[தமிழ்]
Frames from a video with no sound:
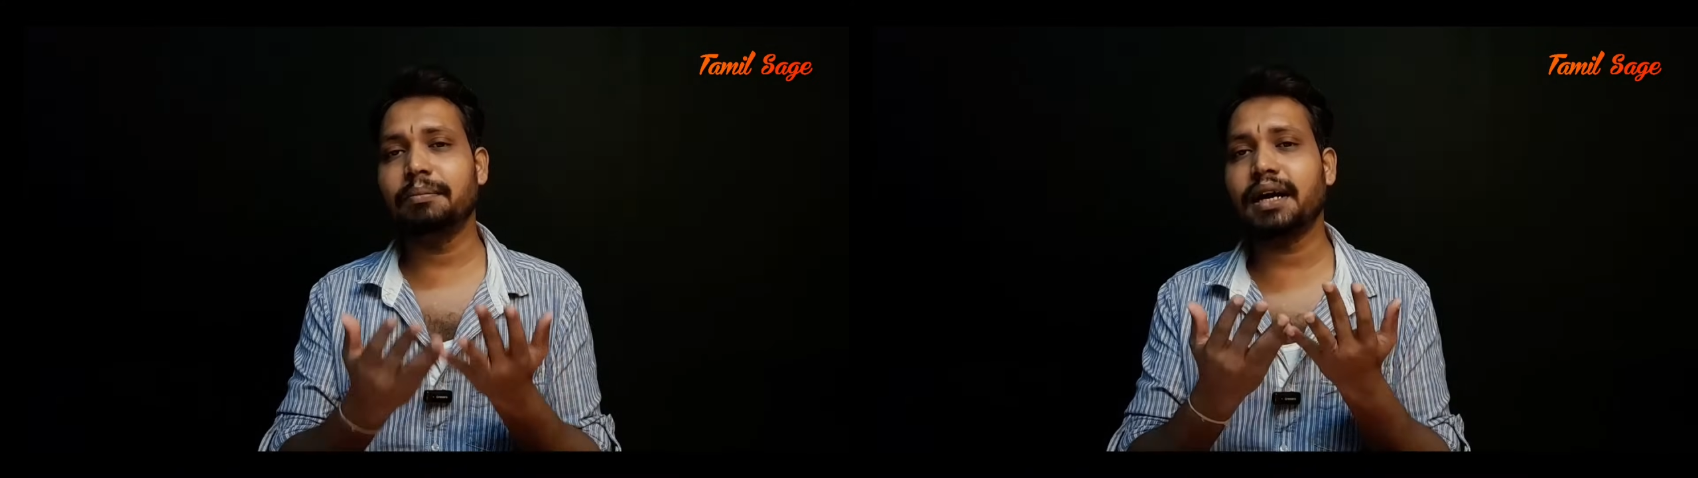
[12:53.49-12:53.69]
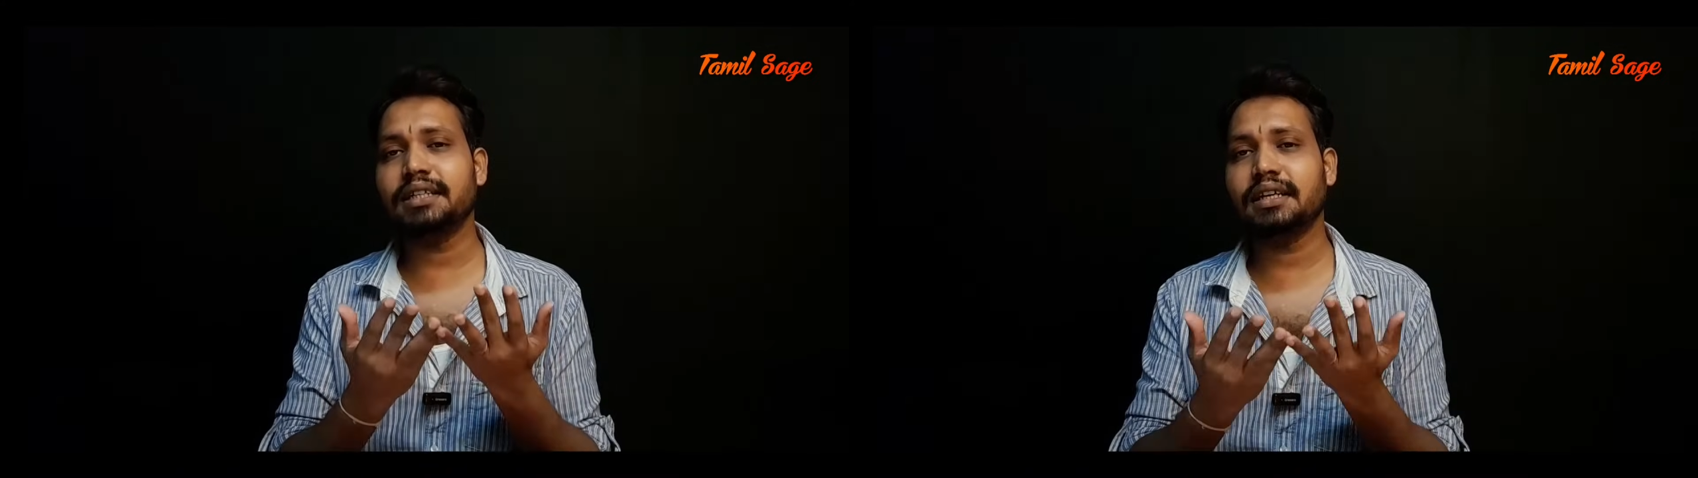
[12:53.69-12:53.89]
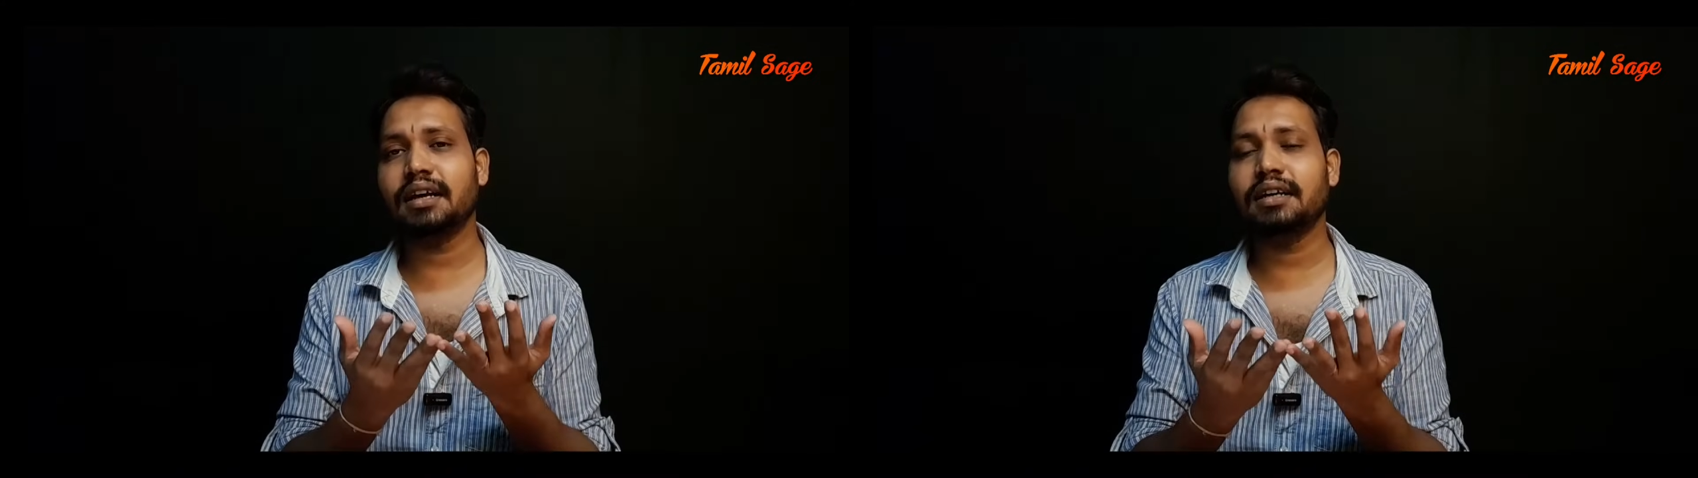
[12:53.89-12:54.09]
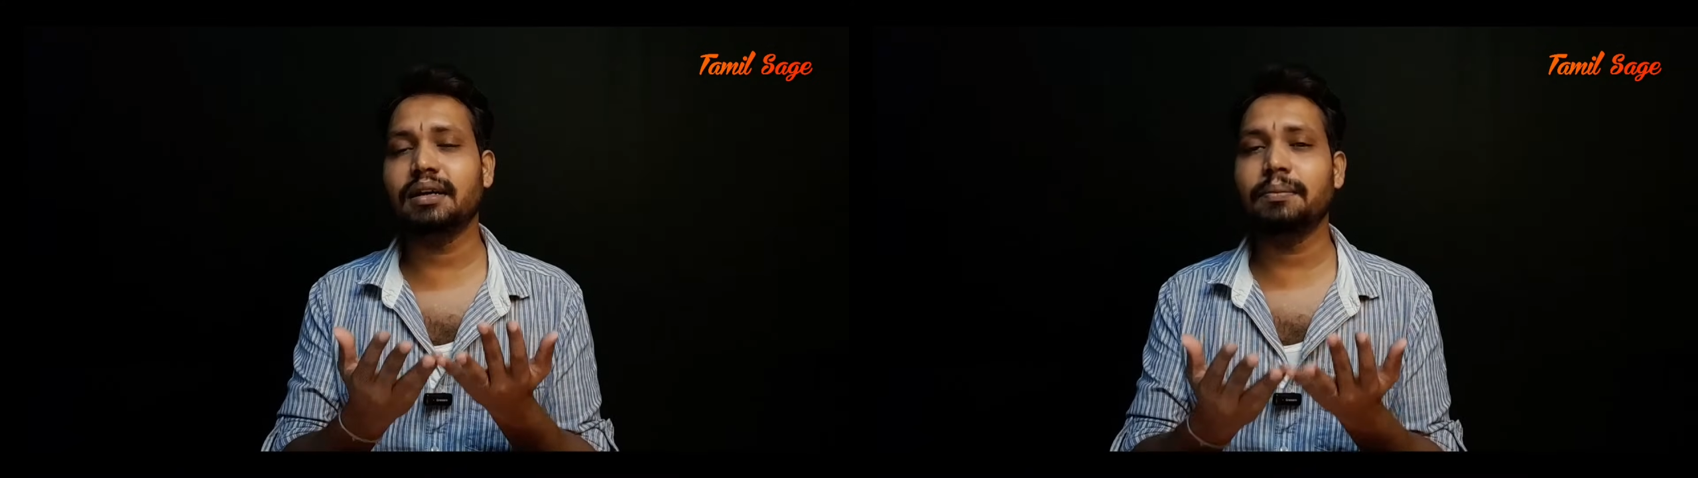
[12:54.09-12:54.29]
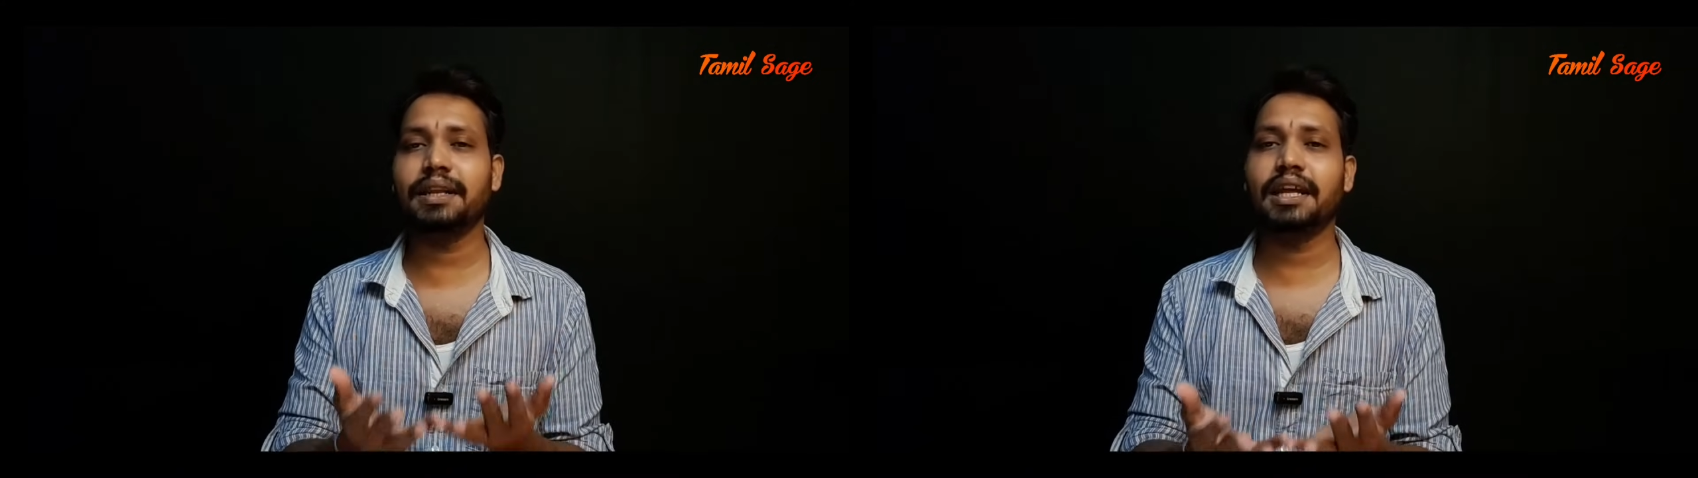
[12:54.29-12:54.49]
பாஜக
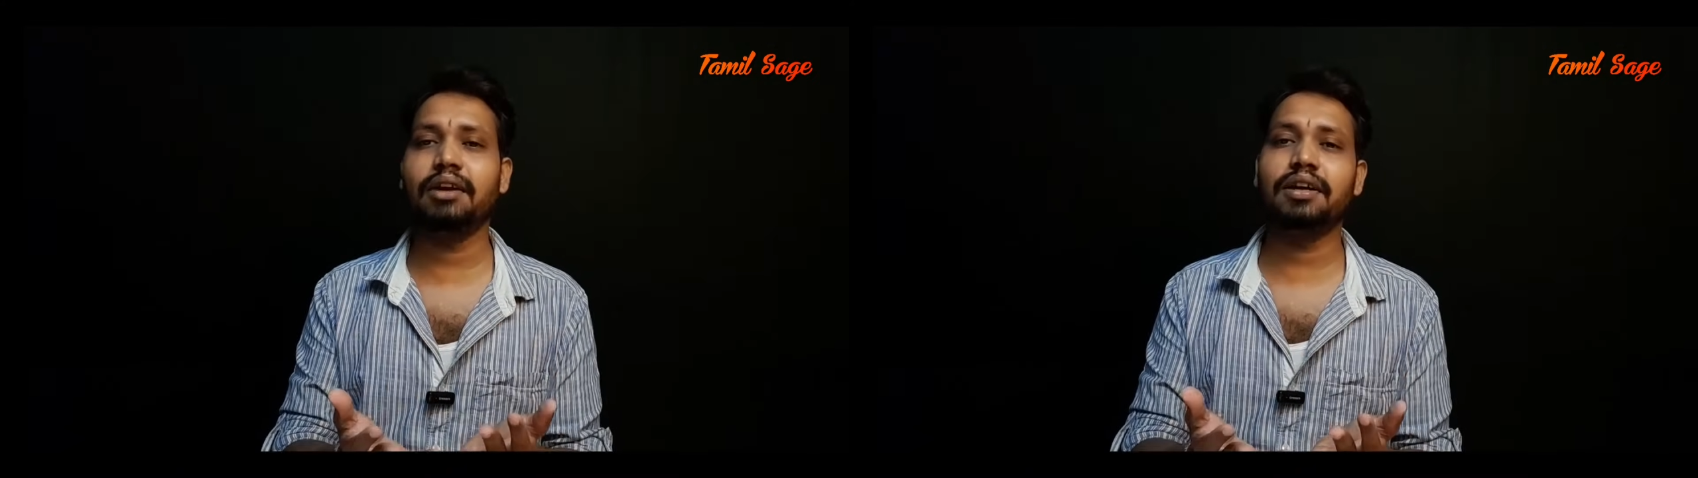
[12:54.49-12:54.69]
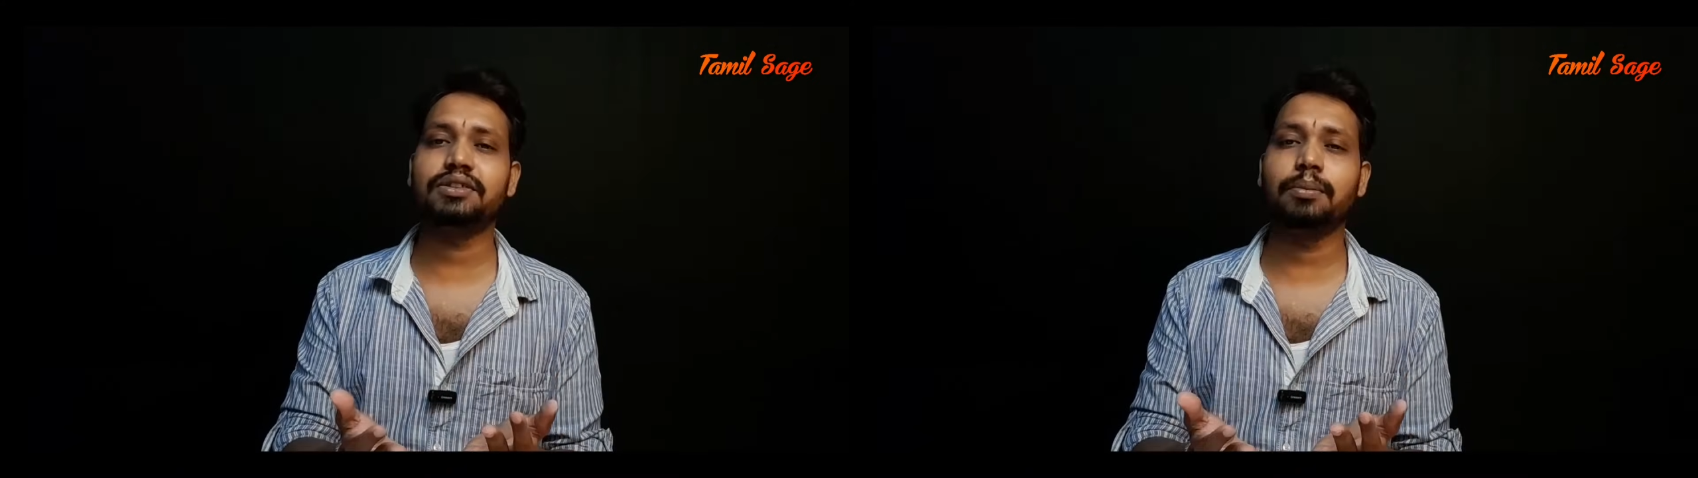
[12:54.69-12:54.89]
தான் பெரிய அளவுல